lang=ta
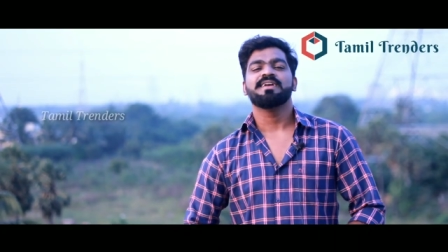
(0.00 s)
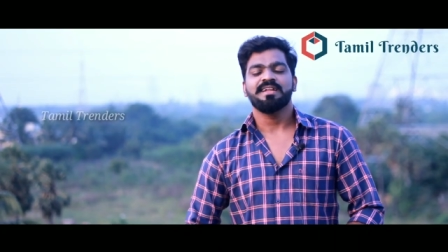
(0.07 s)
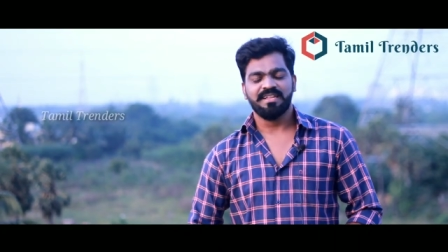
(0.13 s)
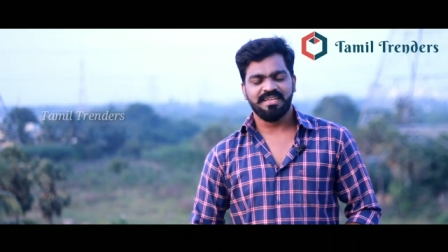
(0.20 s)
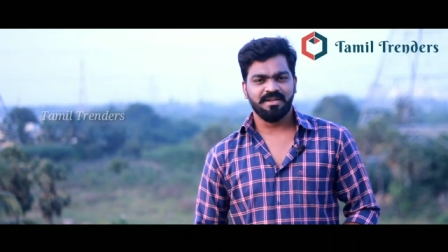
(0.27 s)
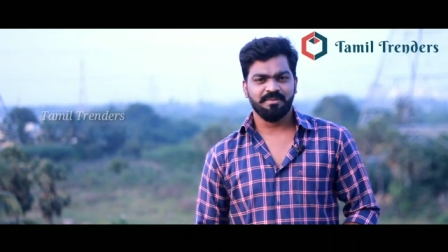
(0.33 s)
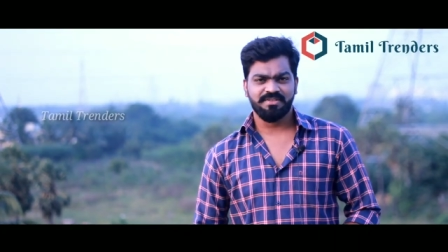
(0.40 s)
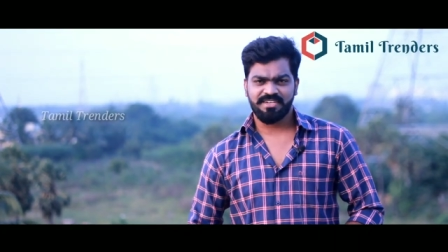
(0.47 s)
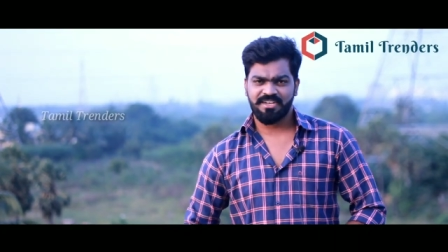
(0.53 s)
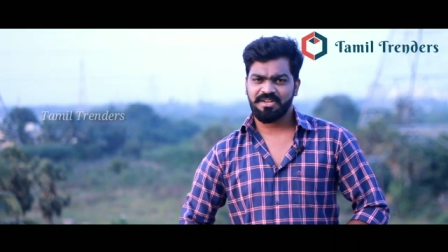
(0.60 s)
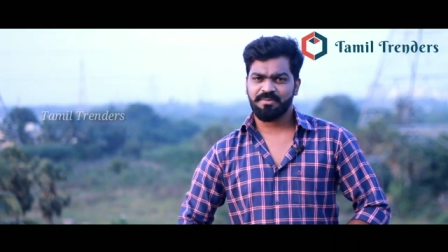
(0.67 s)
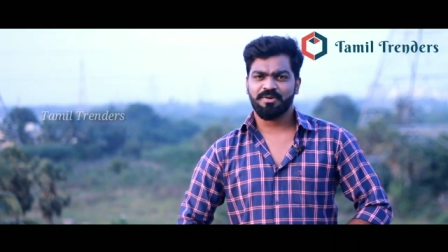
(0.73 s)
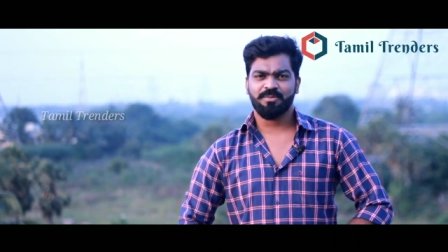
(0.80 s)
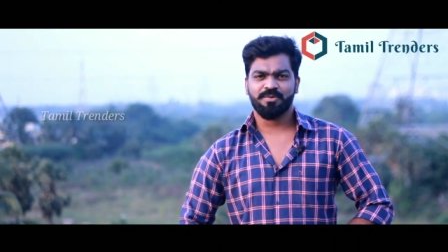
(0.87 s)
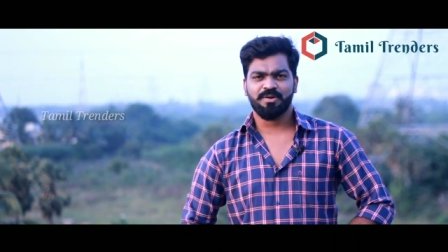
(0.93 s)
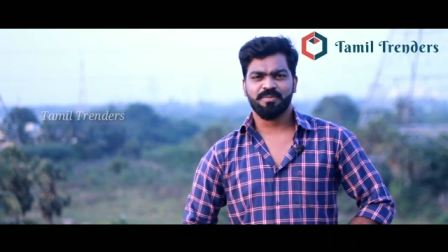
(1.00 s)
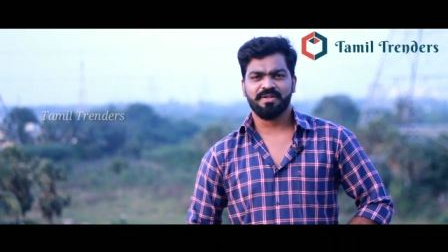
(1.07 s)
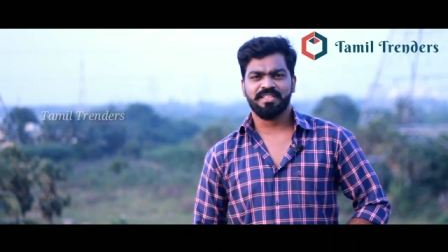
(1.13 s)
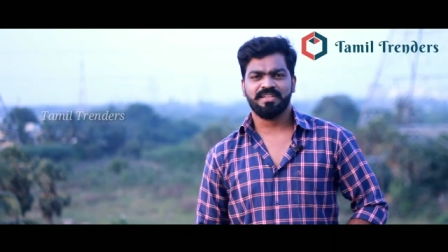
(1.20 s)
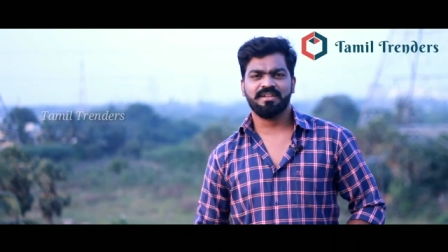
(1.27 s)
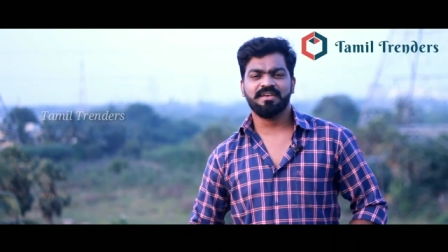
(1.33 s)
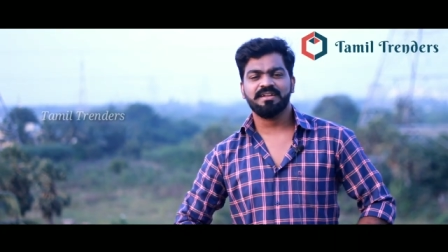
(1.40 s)
இன்றைக்கி நம்ம சேனல் என்ன பார்க்க போகிறோம்னு
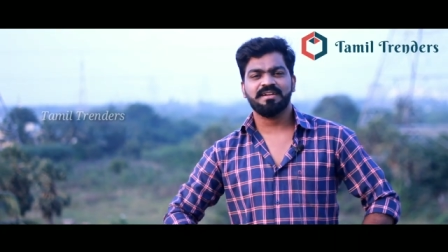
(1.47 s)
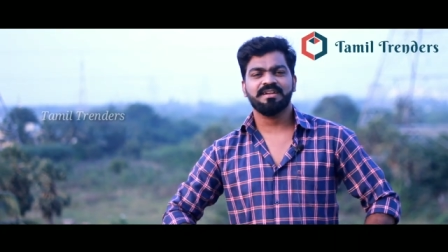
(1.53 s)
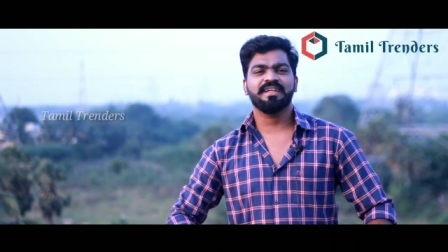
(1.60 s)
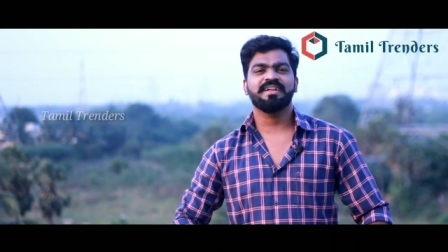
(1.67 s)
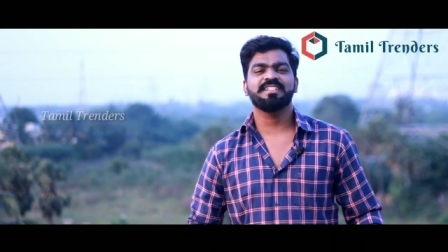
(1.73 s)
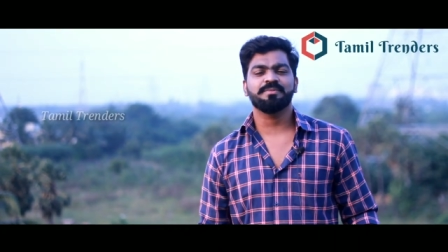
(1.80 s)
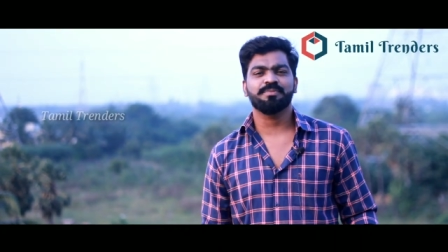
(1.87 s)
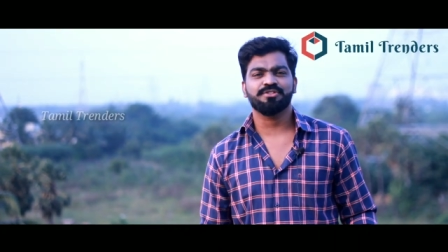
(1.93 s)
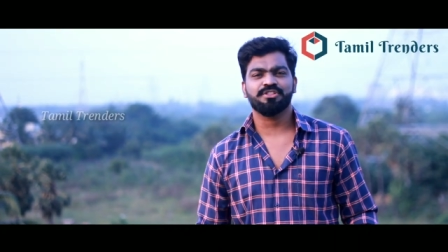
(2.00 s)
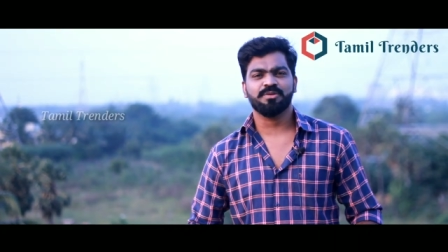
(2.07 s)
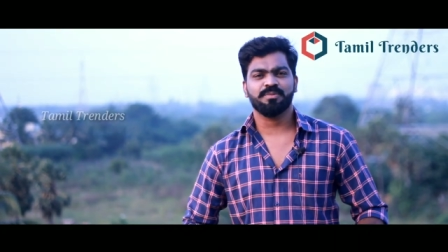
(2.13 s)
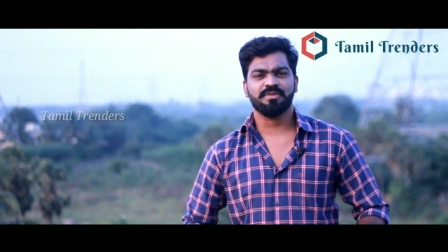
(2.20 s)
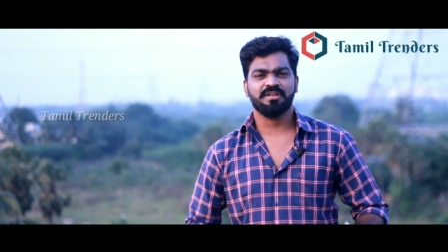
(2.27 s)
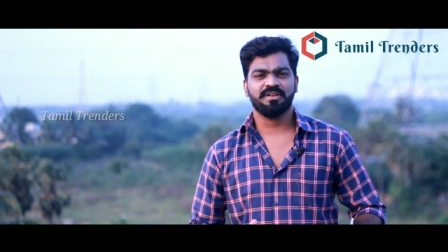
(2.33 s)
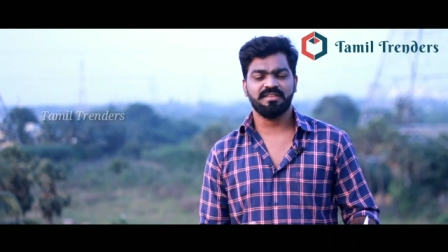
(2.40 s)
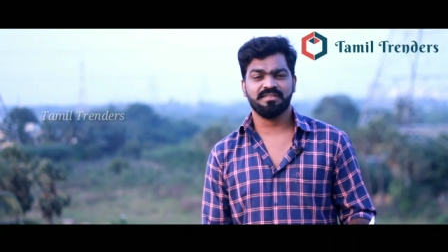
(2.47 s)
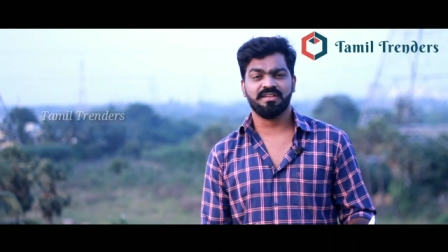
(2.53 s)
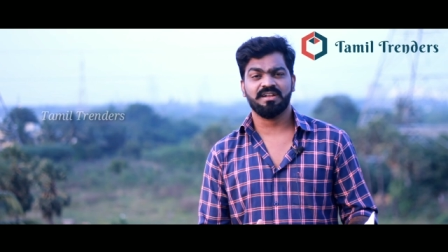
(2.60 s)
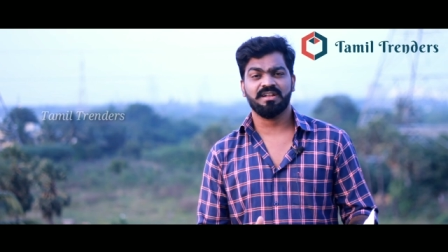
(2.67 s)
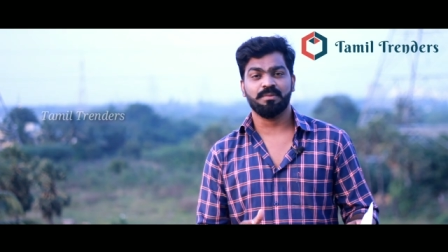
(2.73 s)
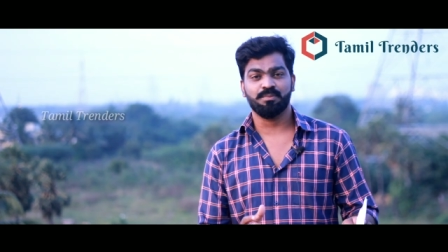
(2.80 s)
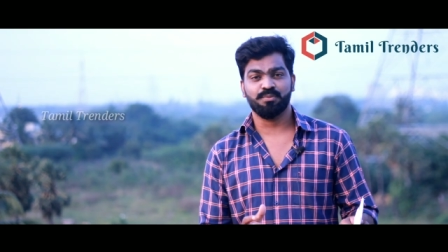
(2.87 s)
பார்த்தீங்கன்னா ரெண்டாயிரத்தி பத்தொம்பதில் ரிலீஸ்
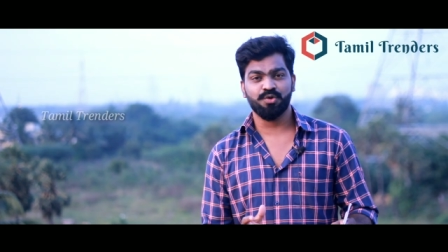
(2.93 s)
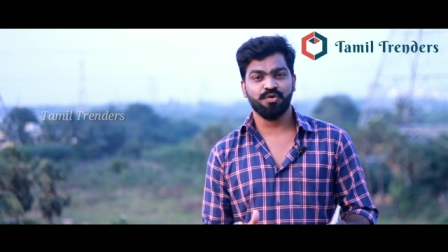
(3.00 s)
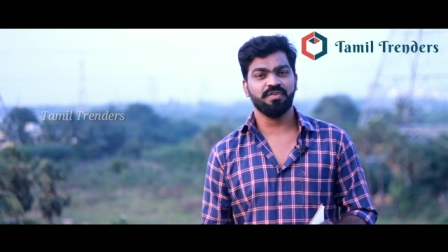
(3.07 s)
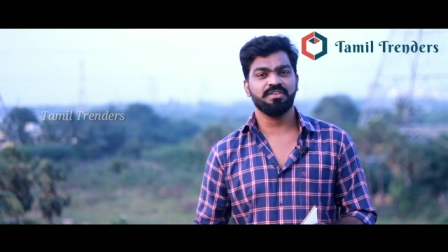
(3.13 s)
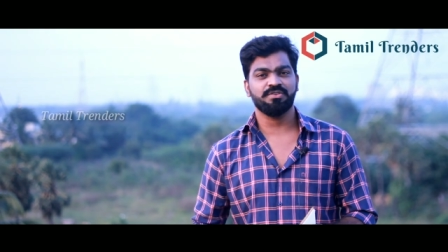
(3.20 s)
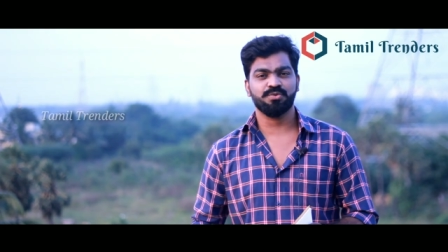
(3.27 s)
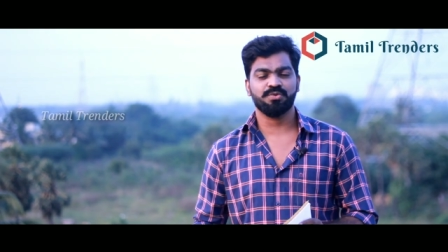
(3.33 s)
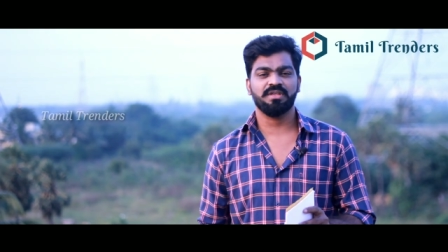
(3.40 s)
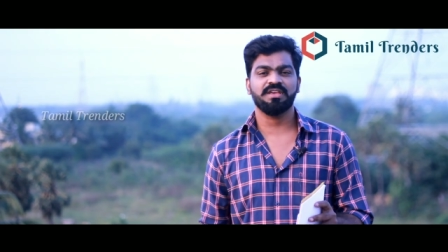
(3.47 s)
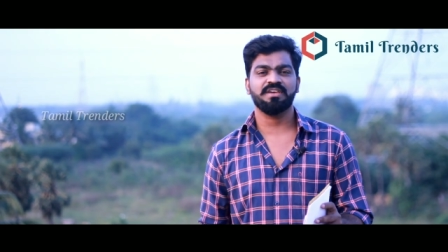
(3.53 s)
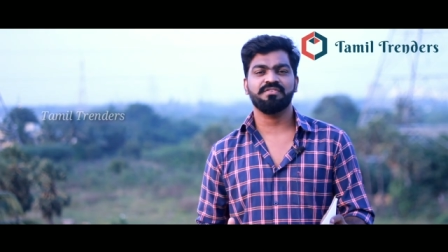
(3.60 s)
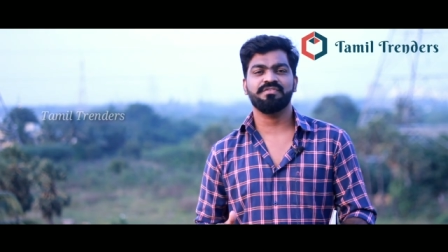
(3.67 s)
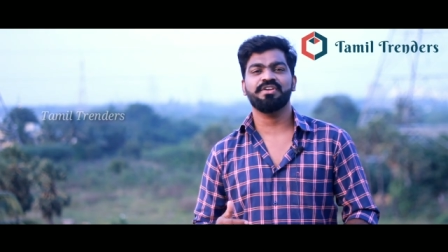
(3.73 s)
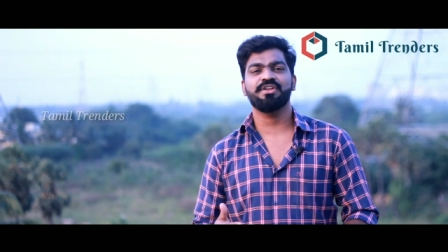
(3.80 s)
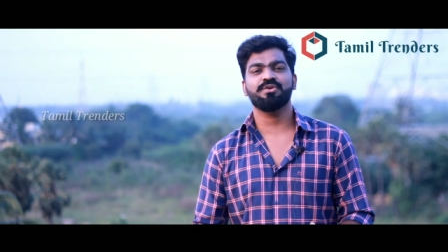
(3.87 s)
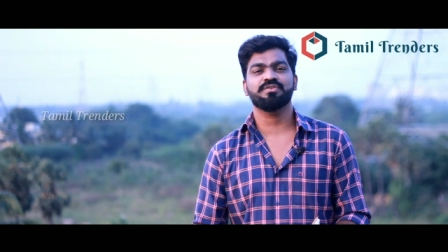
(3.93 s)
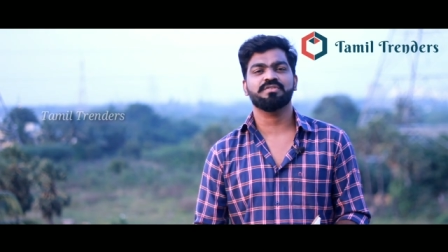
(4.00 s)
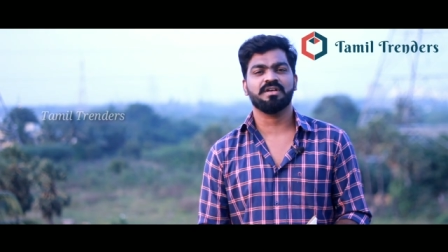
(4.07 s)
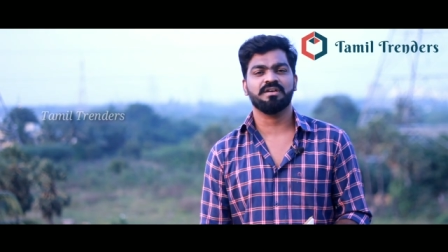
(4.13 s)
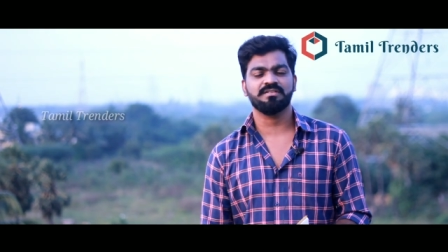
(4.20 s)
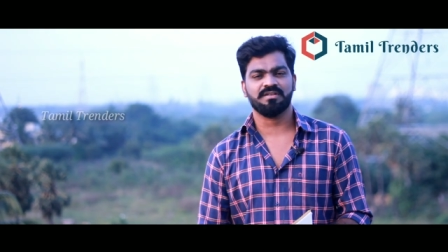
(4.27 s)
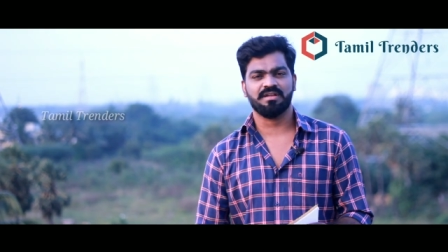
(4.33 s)
ஆன மூவிஸுடைய வீடியோ
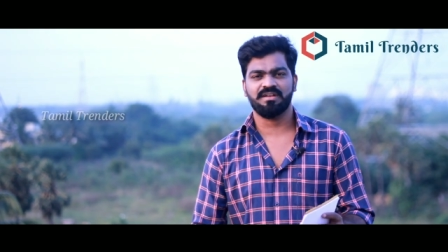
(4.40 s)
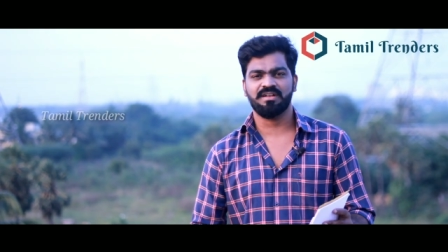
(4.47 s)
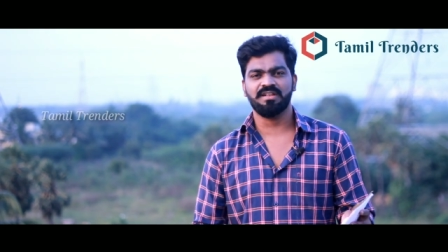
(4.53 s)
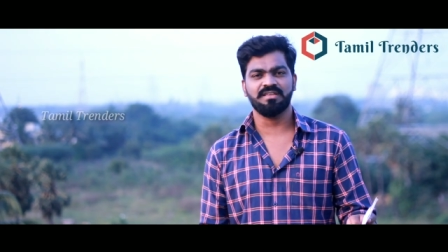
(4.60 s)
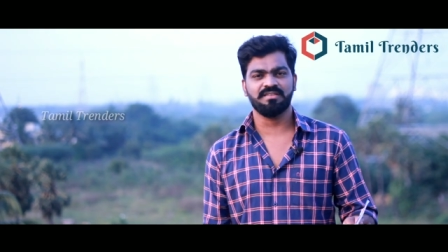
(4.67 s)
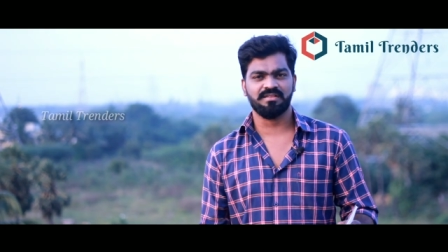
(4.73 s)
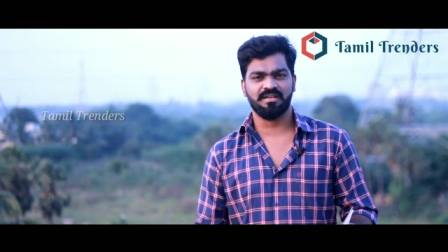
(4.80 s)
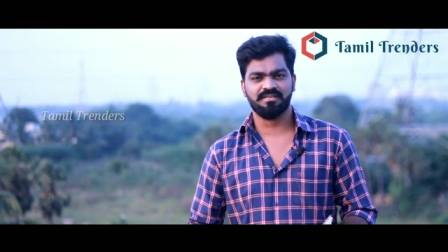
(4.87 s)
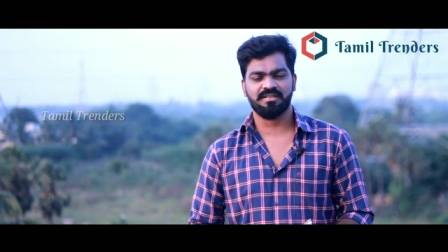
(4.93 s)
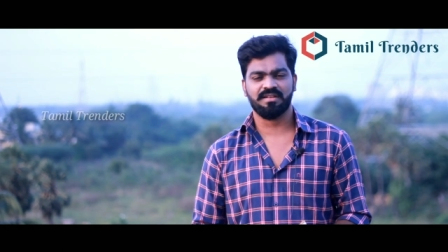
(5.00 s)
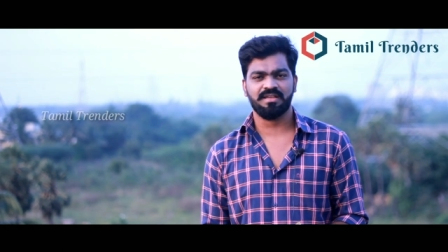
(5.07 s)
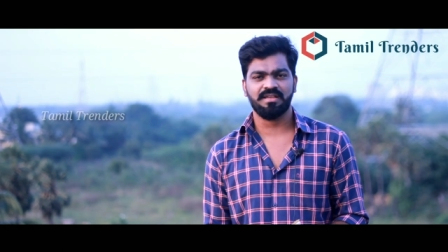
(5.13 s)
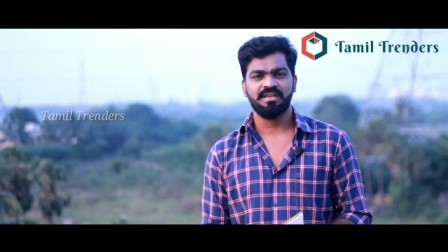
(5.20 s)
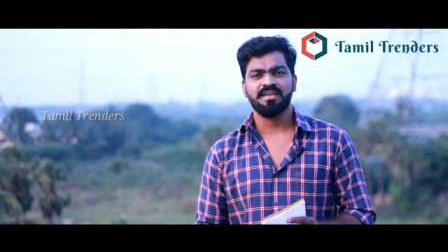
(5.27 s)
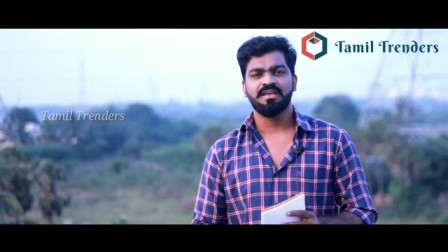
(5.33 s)
சாங்ஸ் அண்ட் லிரிக் சாங்ஸில்